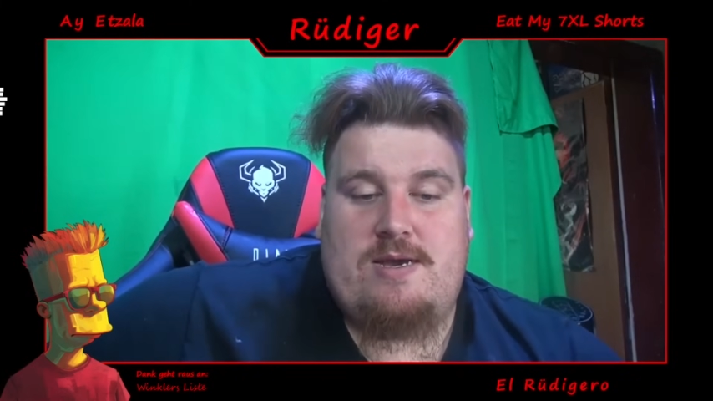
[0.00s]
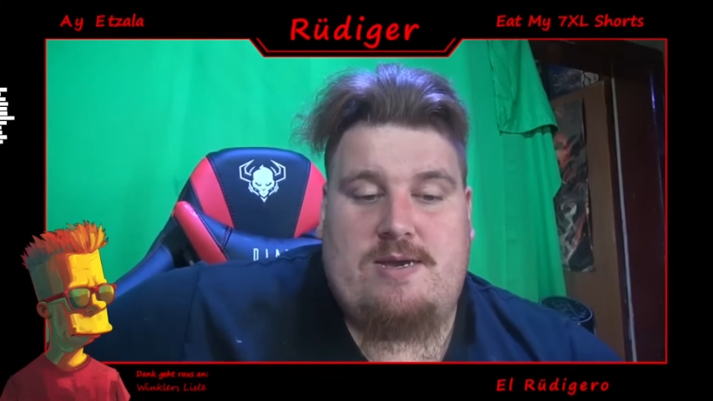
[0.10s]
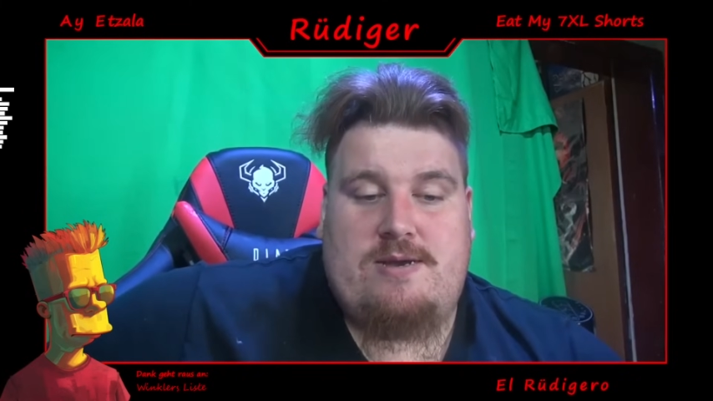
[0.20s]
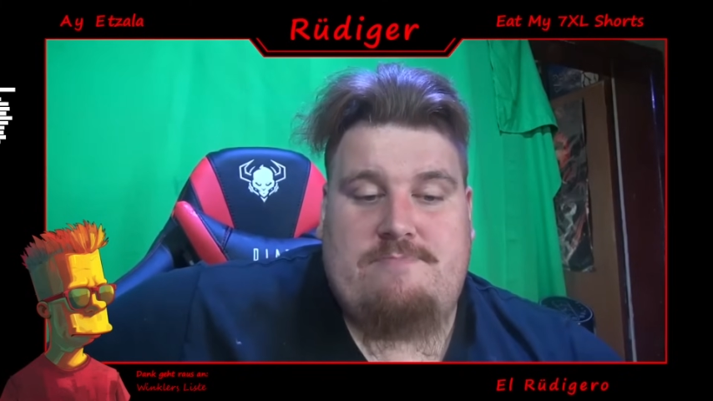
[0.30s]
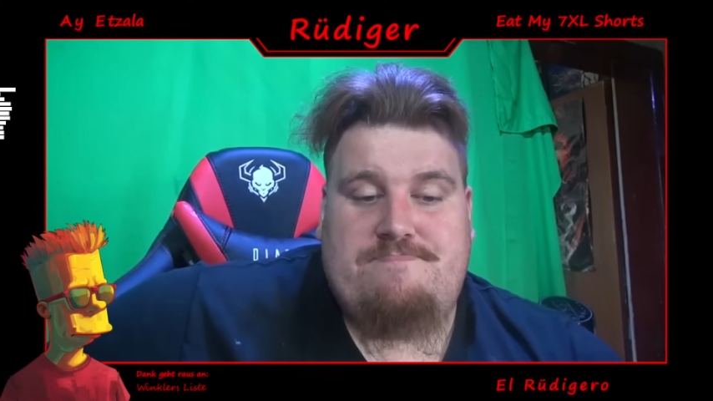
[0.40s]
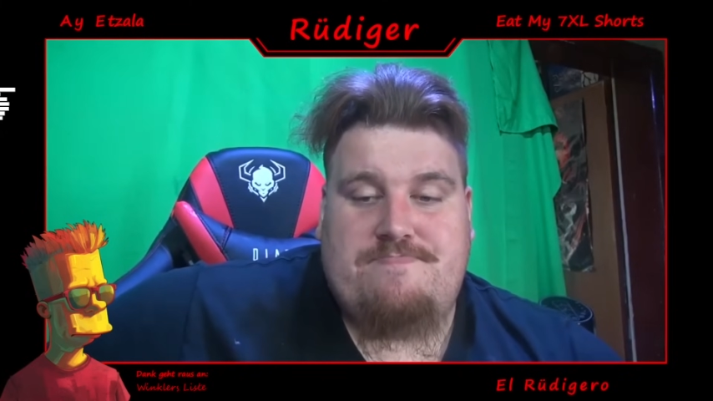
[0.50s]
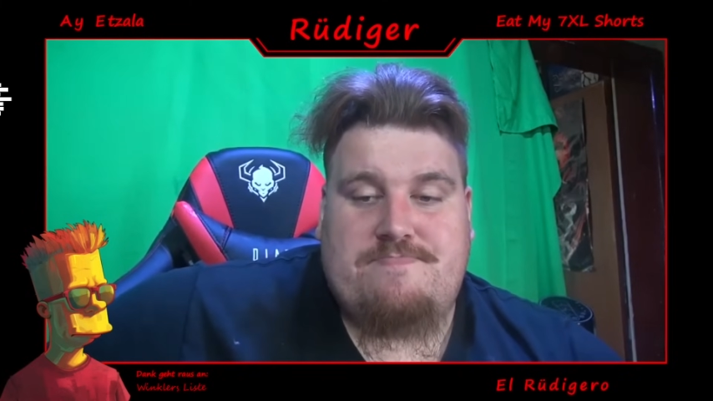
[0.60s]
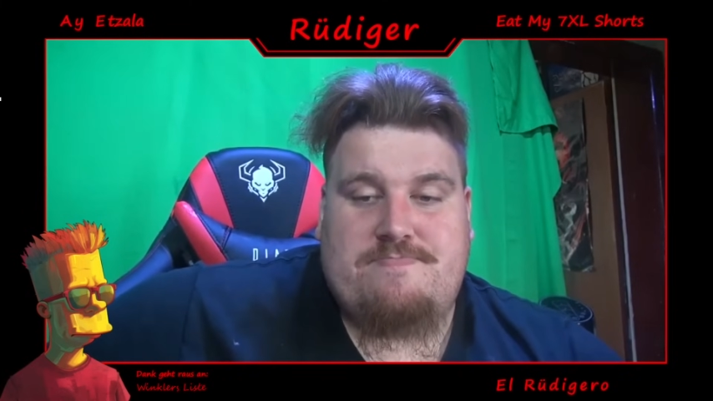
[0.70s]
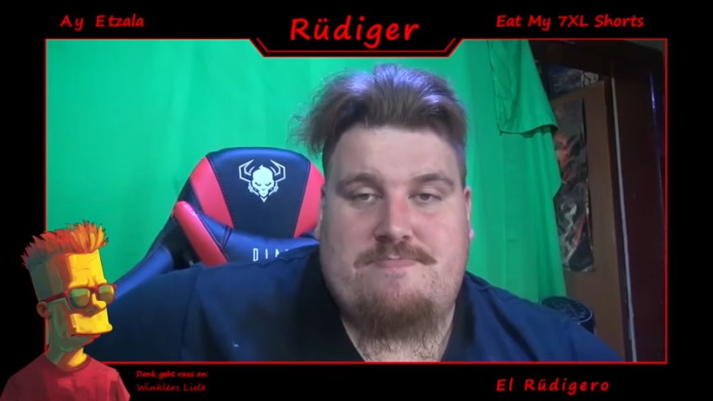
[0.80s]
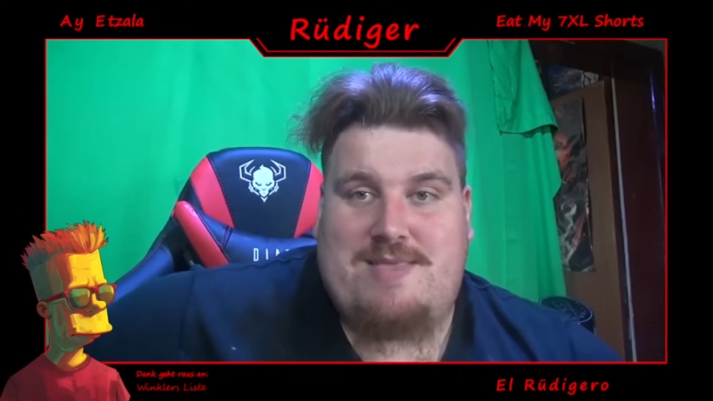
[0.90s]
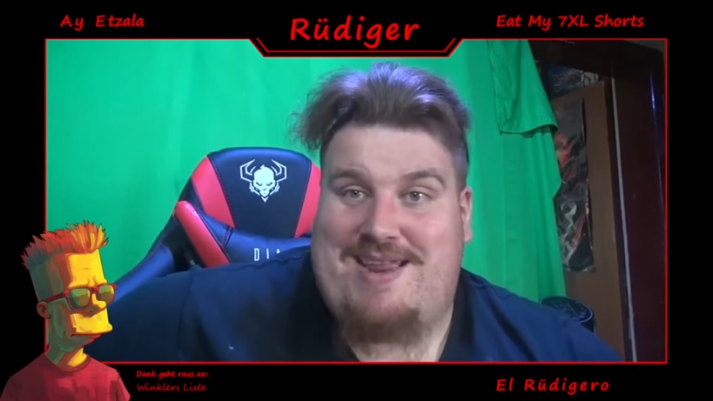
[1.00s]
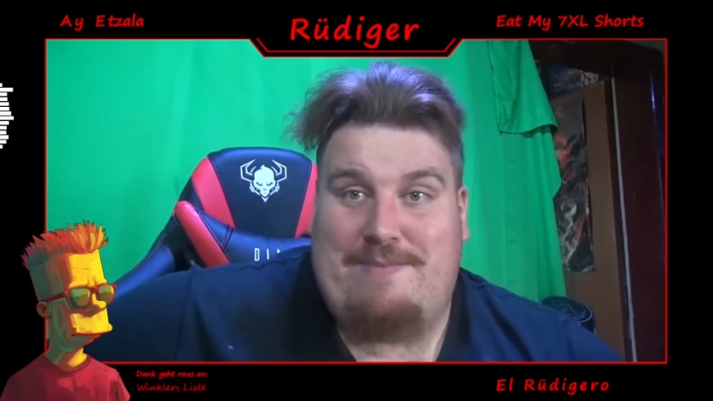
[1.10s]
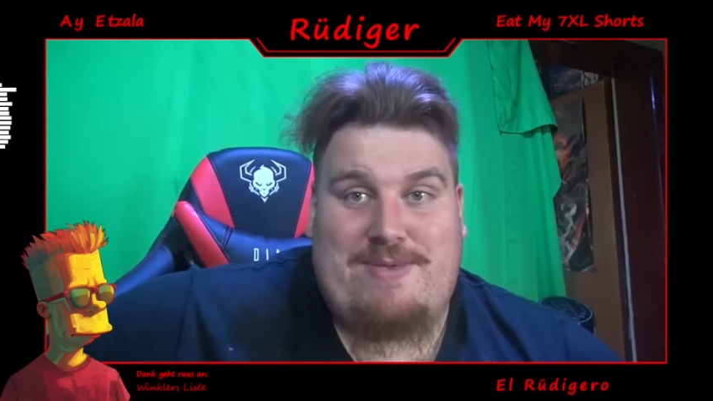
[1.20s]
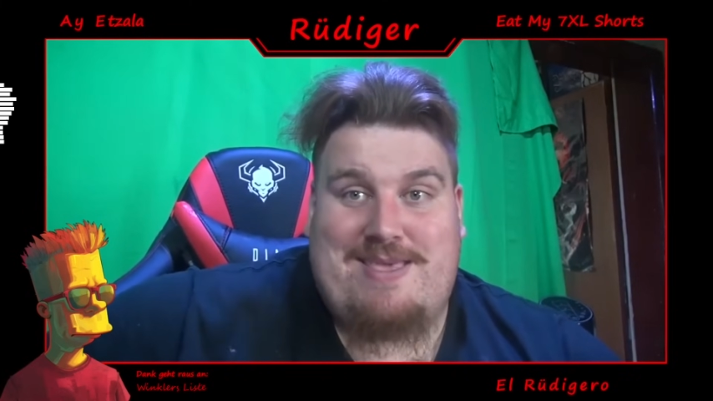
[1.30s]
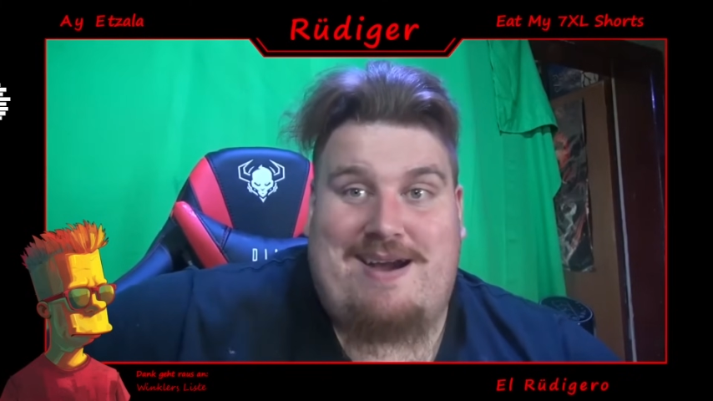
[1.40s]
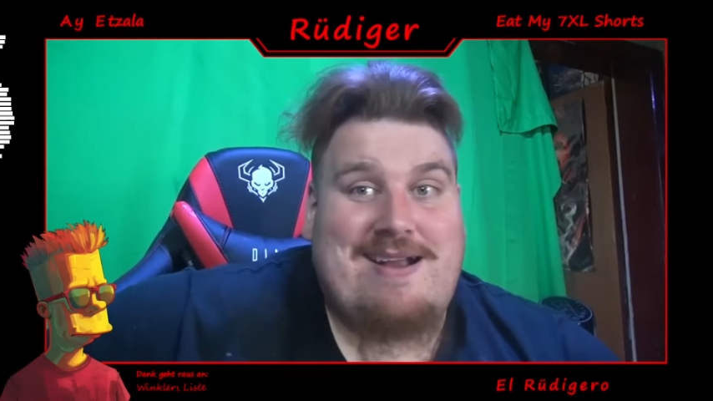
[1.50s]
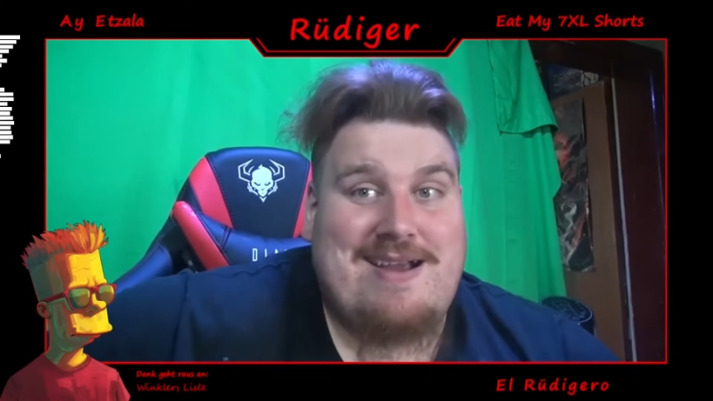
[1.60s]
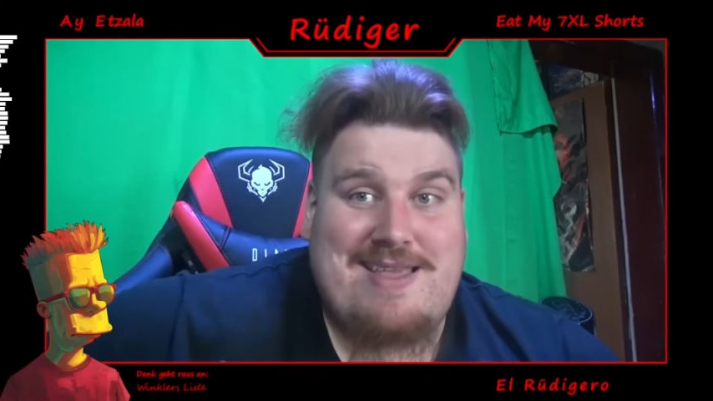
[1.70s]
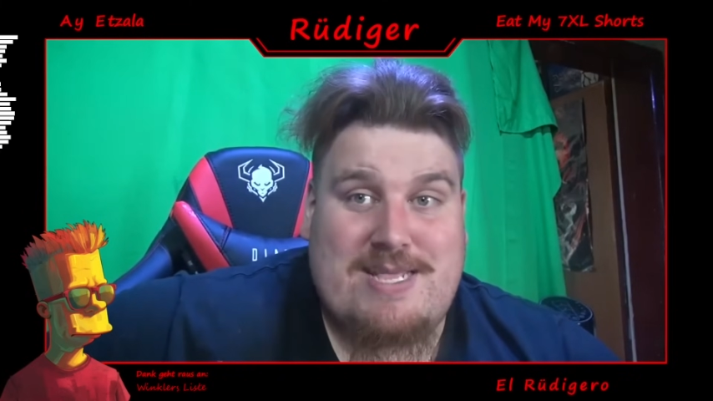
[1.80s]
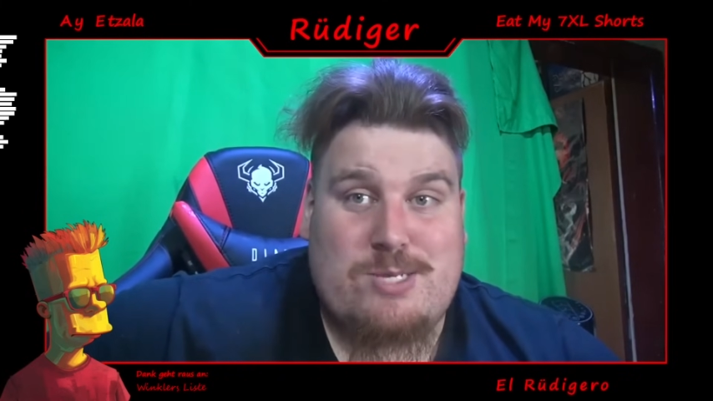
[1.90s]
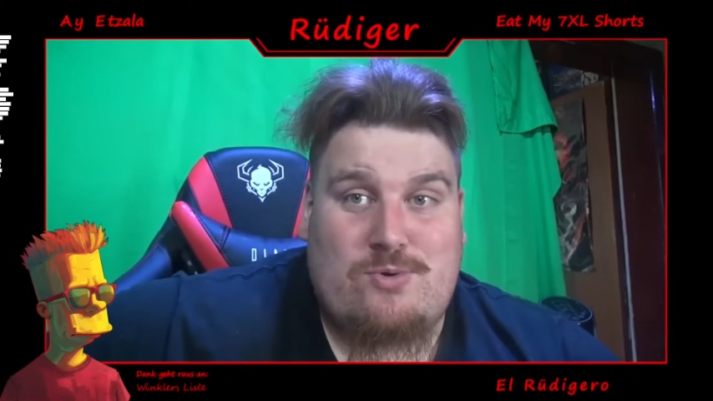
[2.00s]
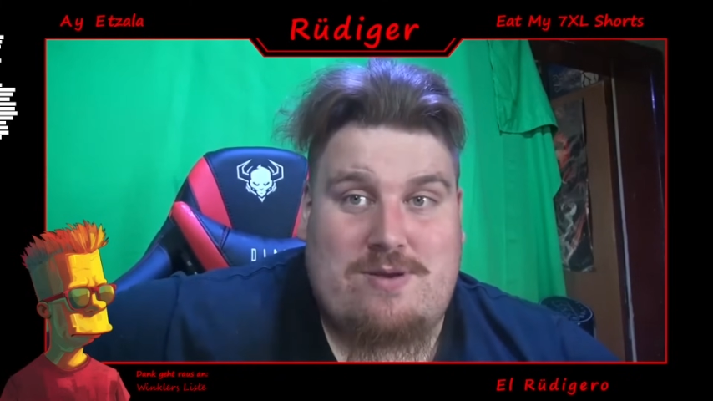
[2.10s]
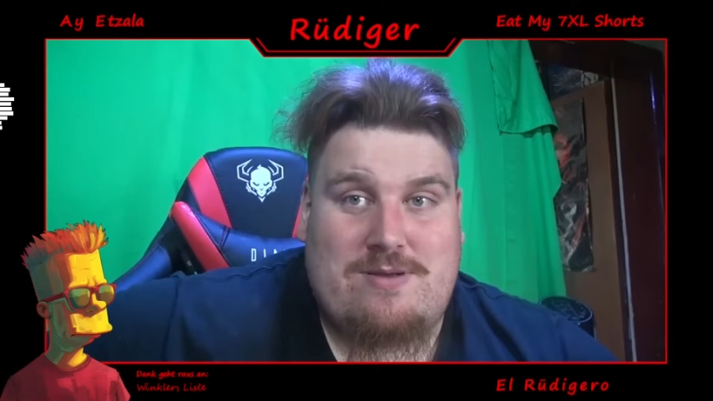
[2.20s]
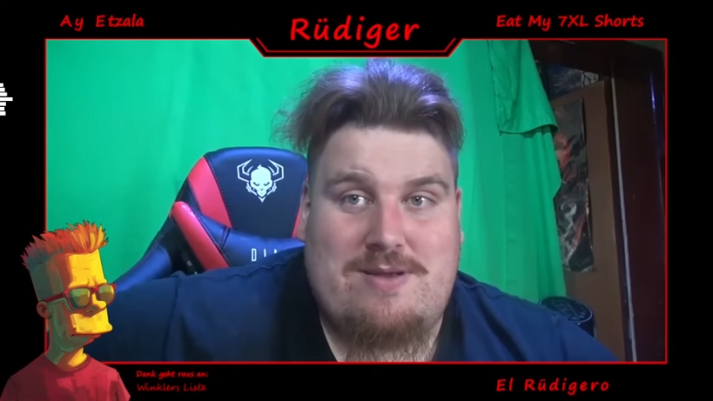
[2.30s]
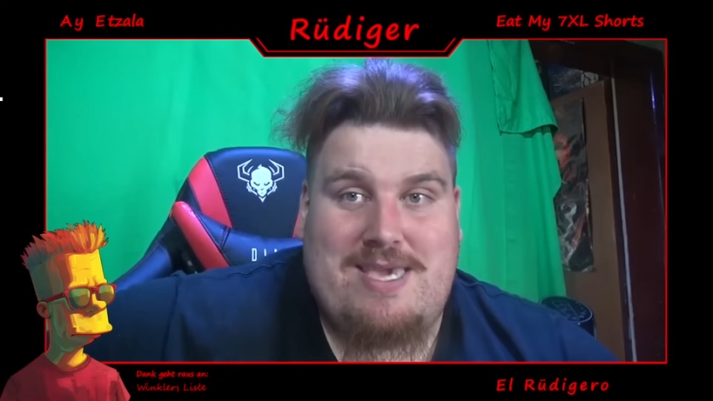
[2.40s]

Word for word: ähm, dann habe ich die A-Karte gezogen.